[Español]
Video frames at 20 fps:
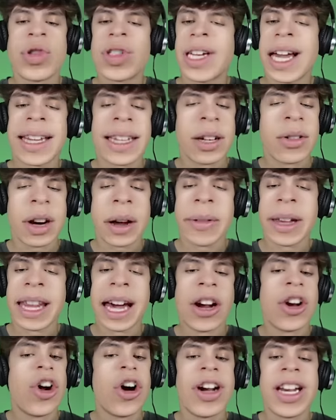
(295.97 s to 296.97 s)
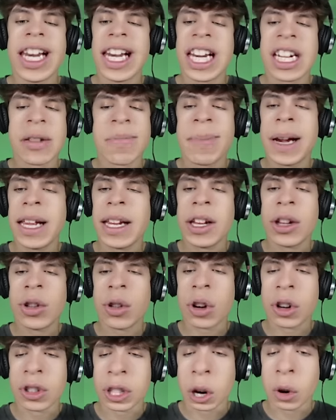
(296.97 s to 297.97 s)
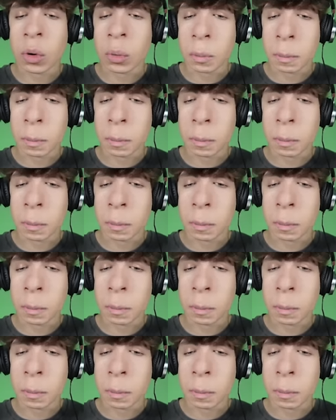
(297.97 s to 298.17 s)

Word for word: búscate una vida. No, ni les play ni tu concha. Uh.